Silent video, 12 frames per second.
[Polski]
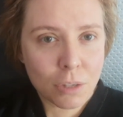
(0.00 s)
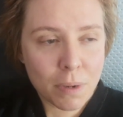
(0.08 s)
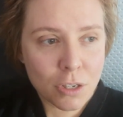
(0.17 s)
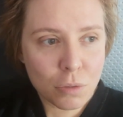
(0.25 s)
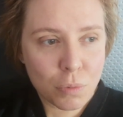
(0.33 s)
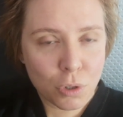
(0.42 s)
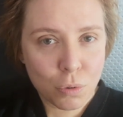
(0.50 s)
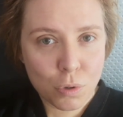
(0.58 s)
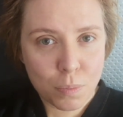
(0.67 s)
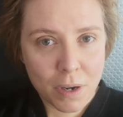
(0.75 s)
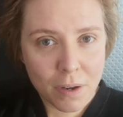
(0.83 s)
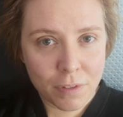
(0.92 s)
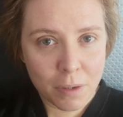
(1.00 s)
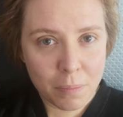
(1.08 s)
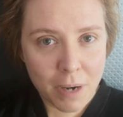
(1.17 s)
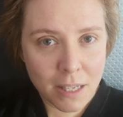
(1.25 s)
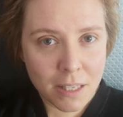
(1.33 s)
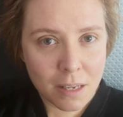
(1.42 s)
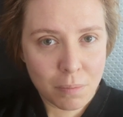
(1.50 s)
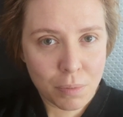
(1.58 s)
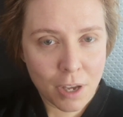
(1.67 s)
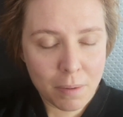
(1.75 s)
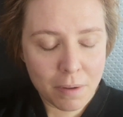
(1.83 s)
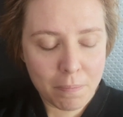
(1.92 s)
że bardzo mi to usprawni pracę,
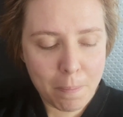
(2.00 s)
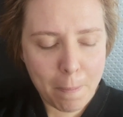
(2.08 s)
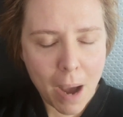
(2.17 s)
bo ja mam